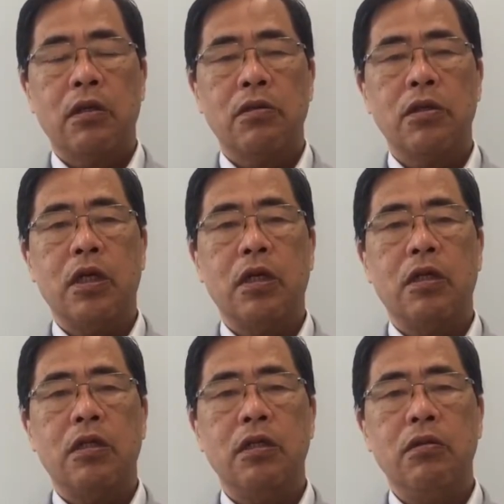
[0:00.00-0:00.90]
そし
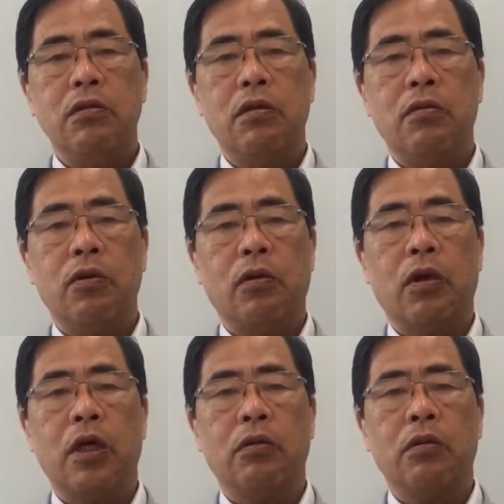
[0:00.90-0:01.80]
て人類というもの
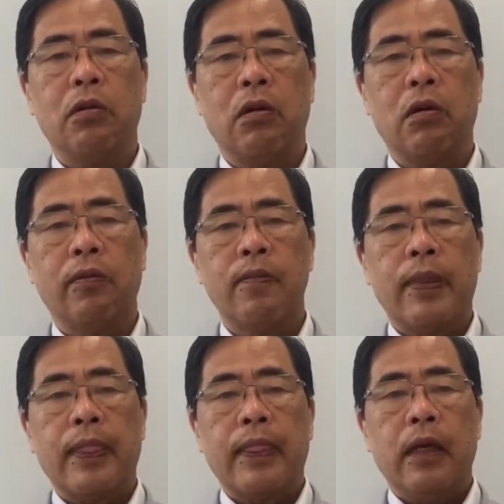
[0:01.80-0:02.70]
を捉えると、
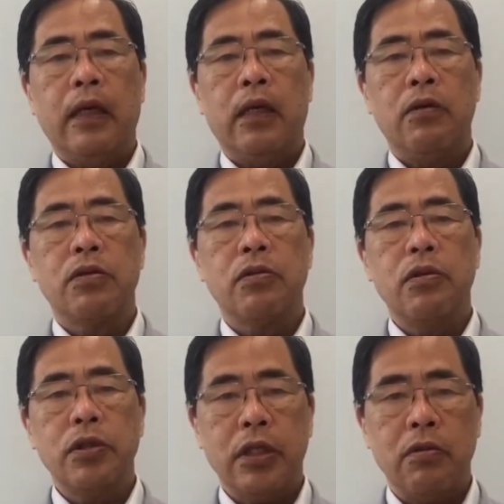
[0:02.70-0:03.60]
えー、予
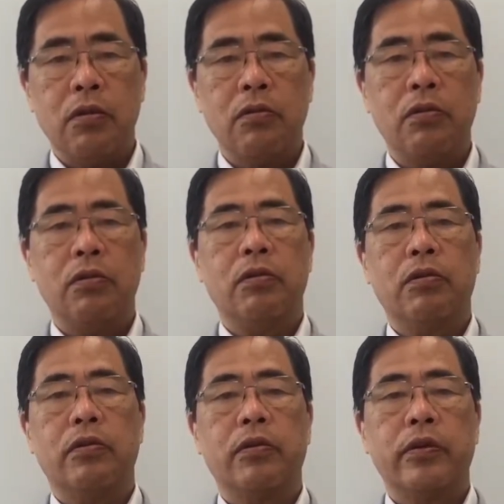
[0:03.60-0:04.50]
測をして動
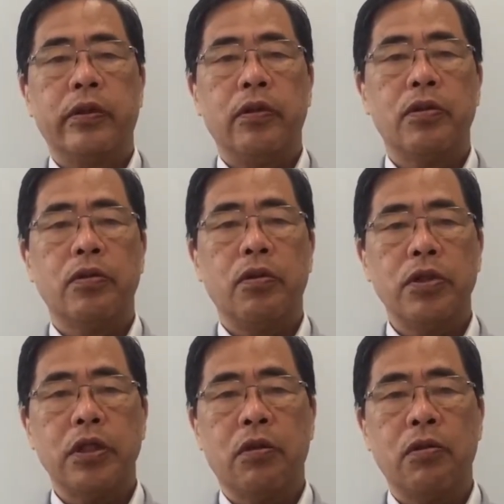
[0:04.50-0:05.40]
く、予測を
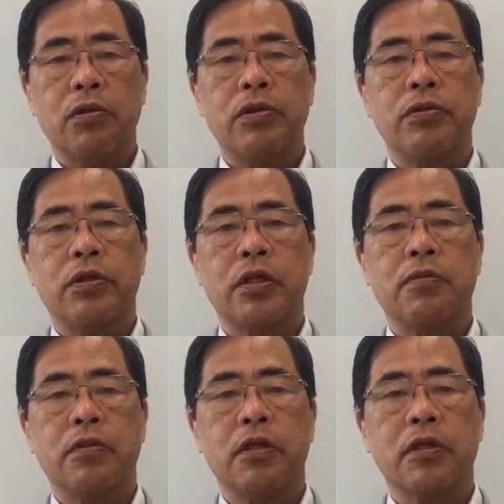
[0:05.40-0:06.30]
して行動する生
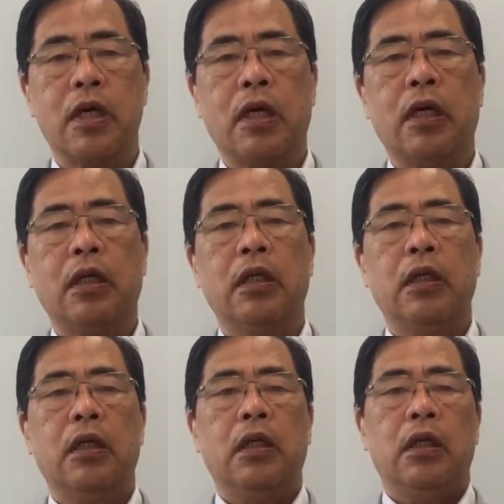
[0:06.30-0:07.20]
物ですから、
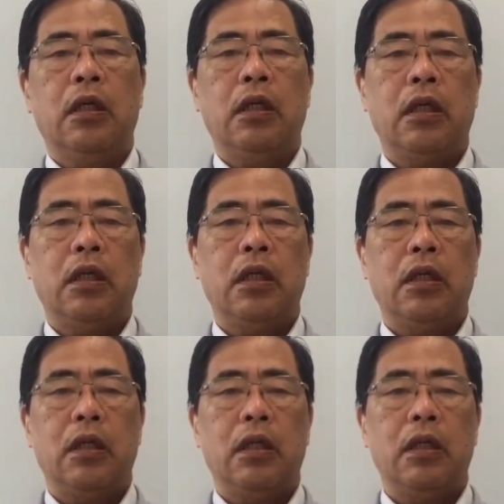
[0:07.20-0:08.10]

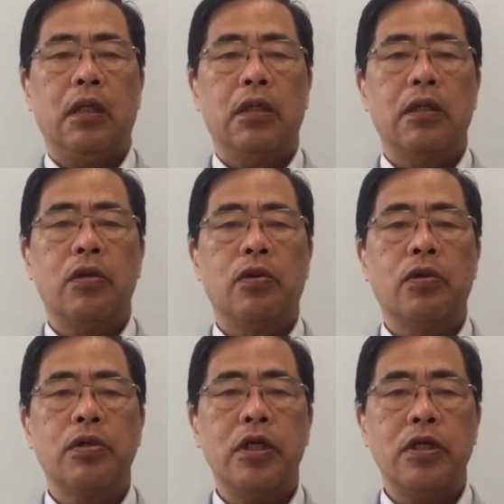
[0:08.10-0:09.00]
えー、その
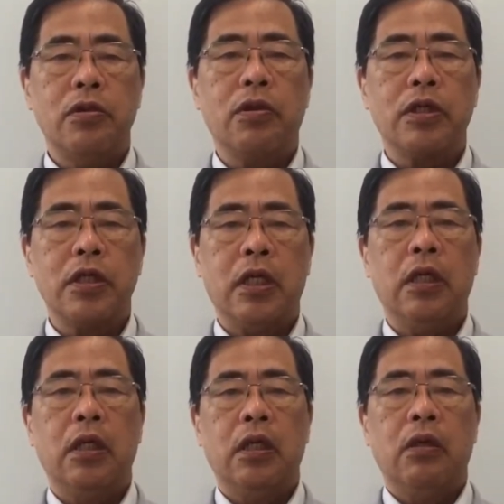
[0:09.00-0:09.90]
特性上です
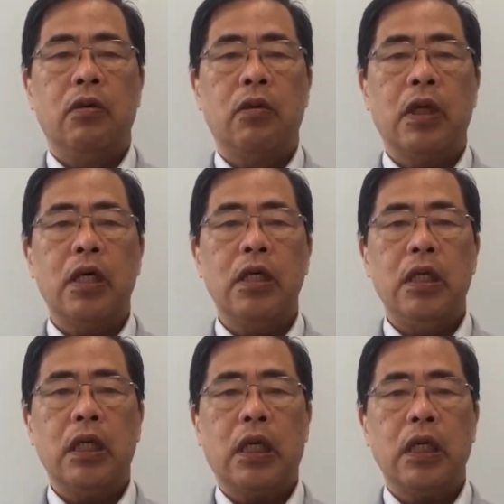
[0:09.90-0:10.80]
ね、お互いに